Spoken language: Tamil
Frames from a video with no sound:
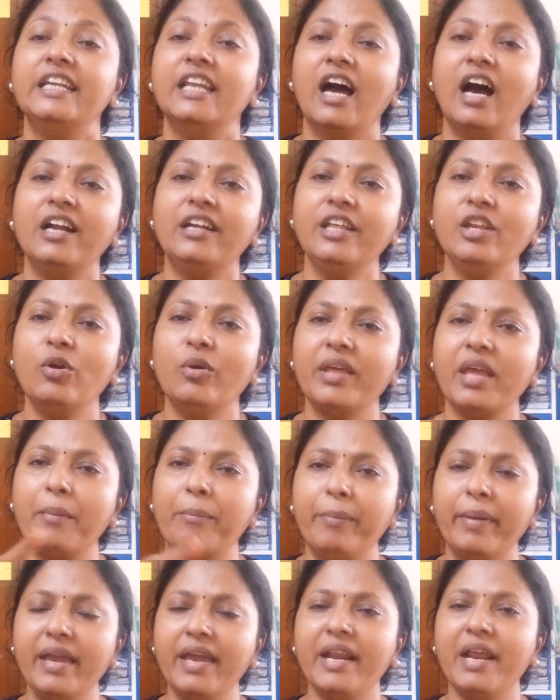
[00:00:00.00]
நாட்டினுடைய
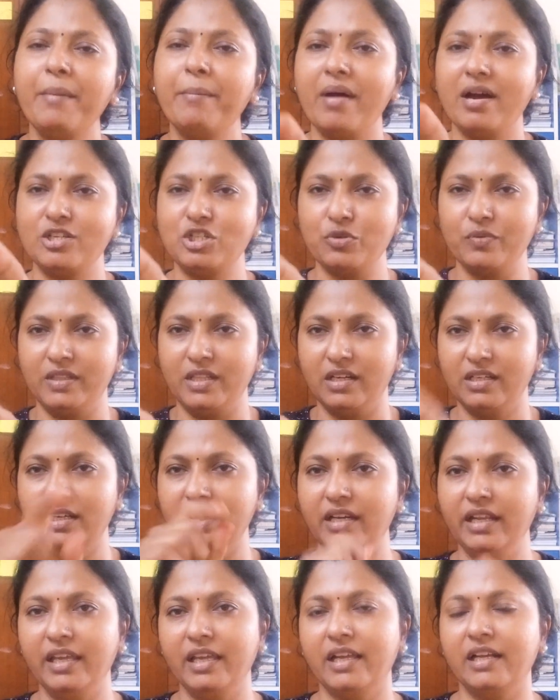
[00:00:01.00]
பெயரை மாற்றுவதற்கு
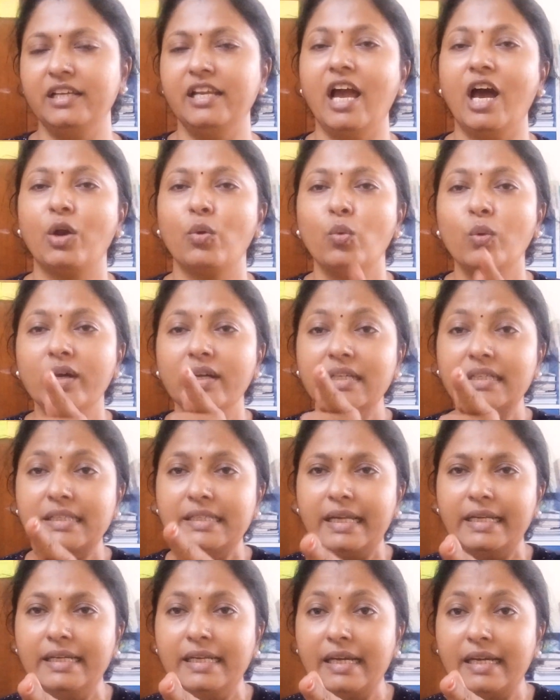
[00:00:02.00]
நீங்கள் யார் உங்களுக்கு
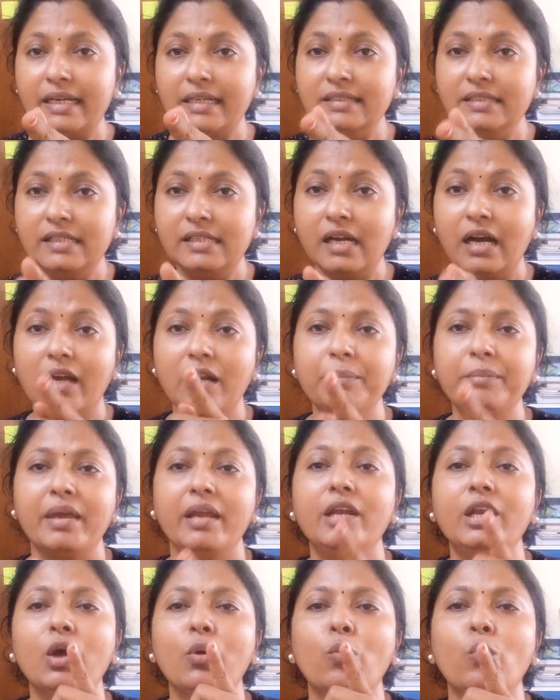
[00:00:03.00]
என்ன அதிகாரம்
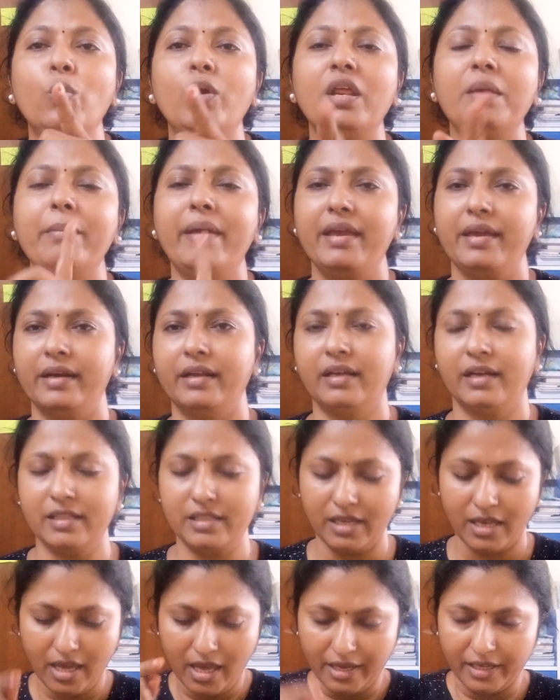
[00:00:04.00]
என்ன உரிமை
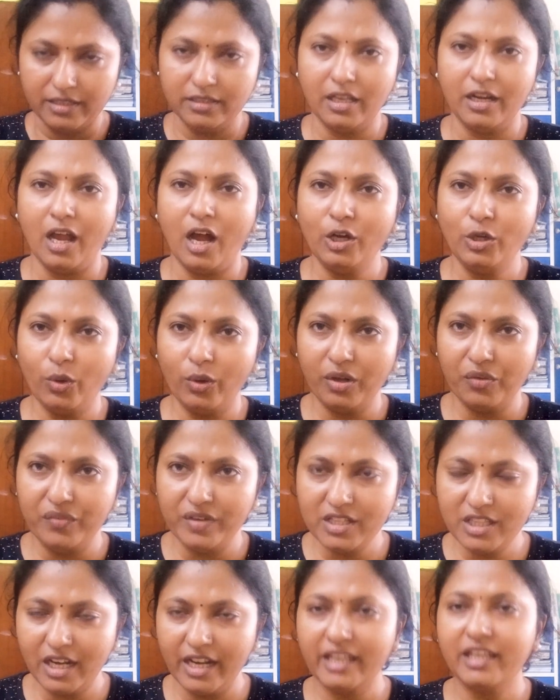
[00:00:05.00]
இருக்கிறது இந்த நாட்டோட
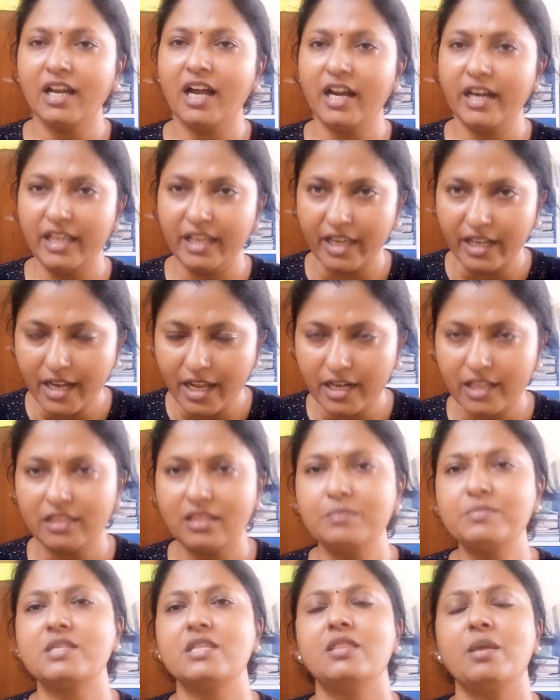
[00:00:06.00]
விடுதலைக்காக நீங்க என்ன
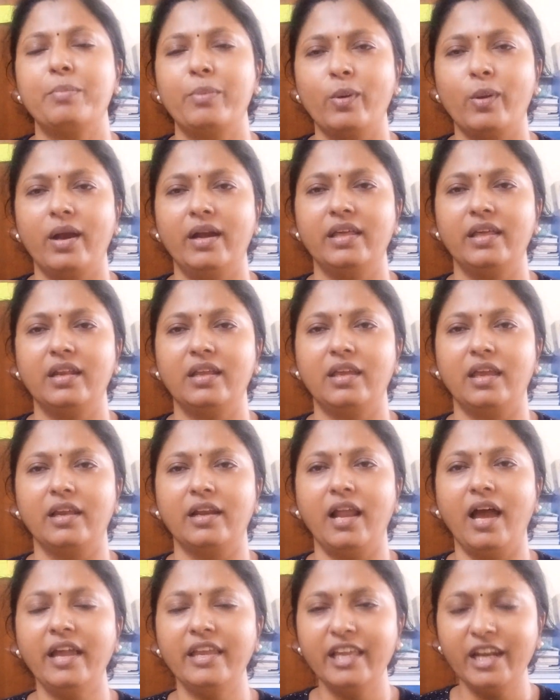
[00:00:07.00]
ரத்தம் சிந்தி போராடி
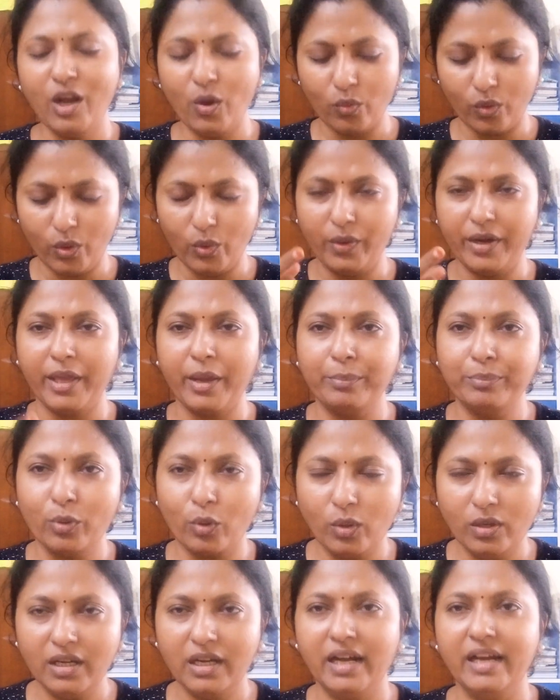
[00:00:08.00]
இருக்கீங்களா இல்ல உங்களுடைய
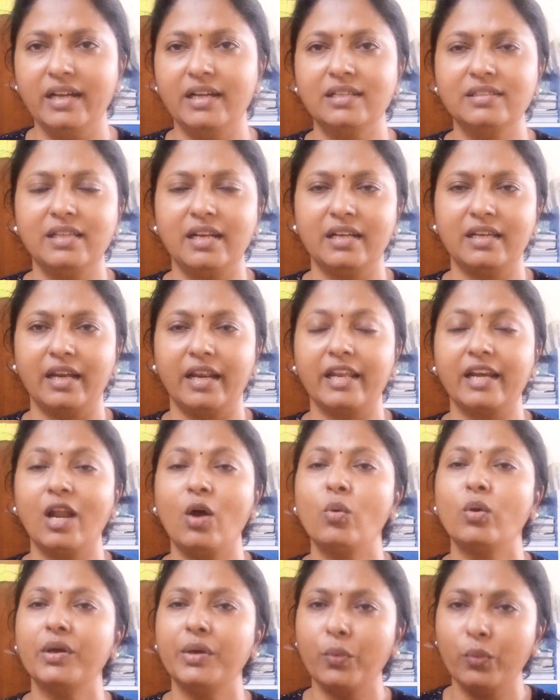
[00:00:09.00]
பொருள்களை
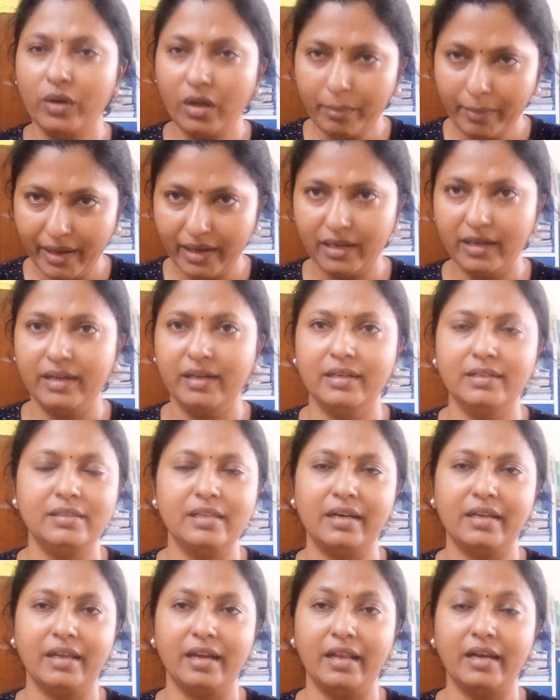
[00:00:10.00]
இழந்திருக்கிறீங்களா உங்களுடைய உடைமைகளை
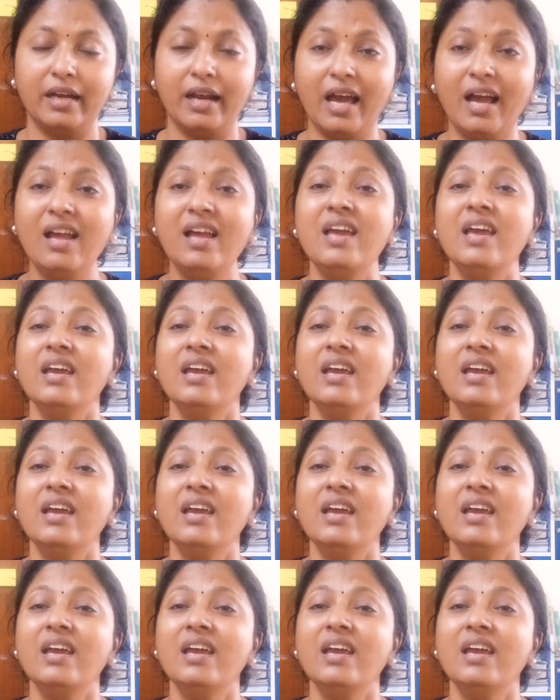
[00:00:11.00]
இழந்திருக்கிறீர்களா